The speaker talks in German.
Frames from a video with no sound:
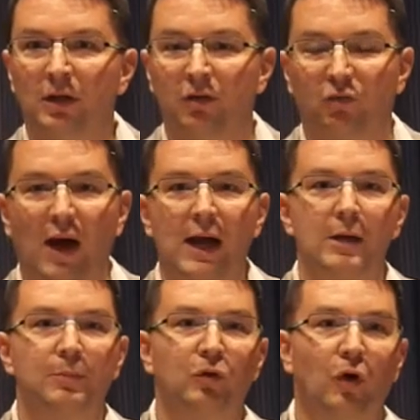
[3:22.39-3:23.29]
Die
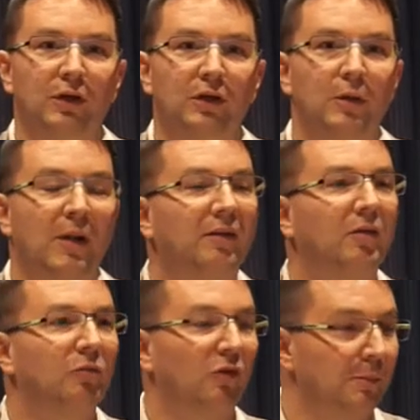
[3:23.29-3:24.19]
Freiheit bedeutet
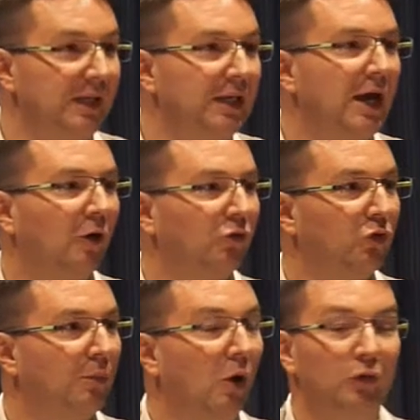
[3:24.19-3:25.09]
gemeinsam Familie
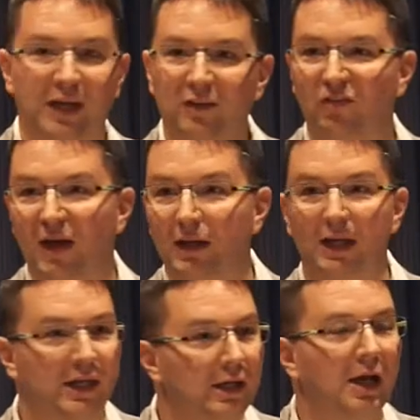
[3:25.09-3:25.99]
aufzubauen, Netzwerke,
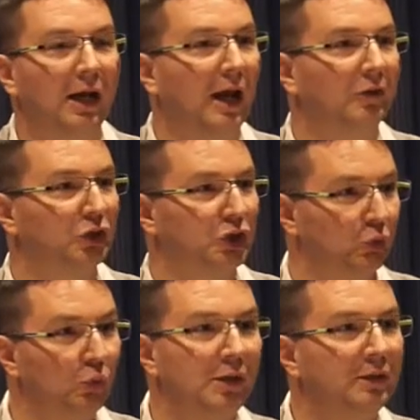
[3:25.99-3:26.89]
Kindergärten,
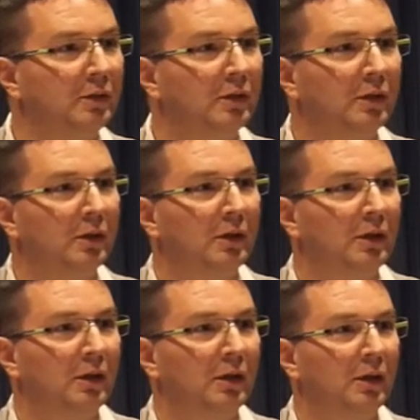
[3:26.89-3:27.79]
Schulen.
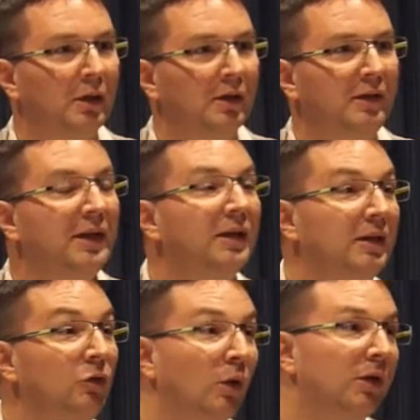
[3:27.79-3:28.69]
Dinge,
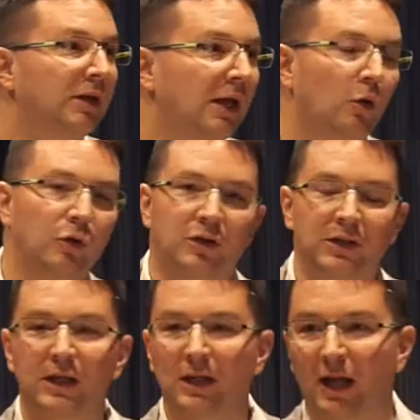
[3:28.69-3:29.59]
die nur der oder
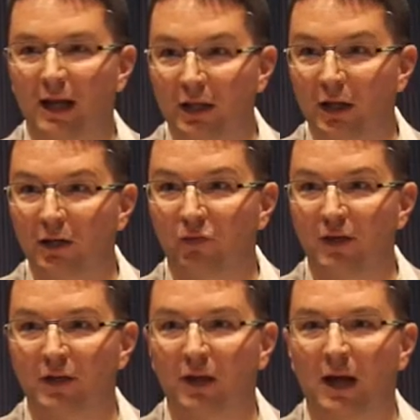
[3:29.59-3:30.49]
diejenige lächerlich
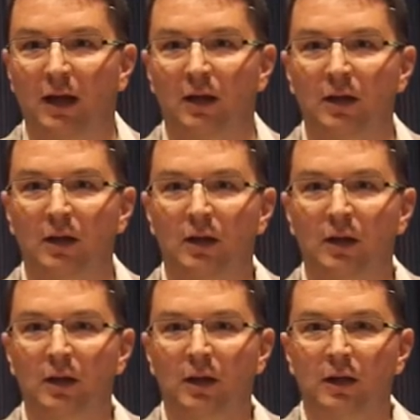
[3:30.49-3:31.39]
finden kann,
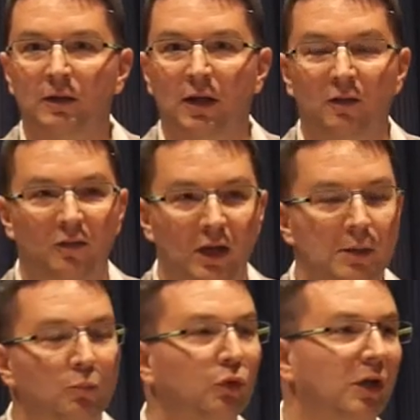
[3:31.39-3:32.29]
der das
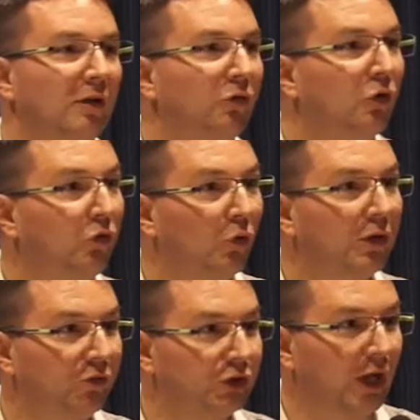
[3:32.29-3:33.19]
Leben und die Evolution
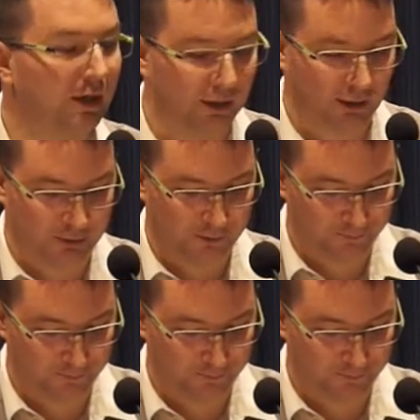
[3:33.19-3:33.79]
nicht verstanden hat.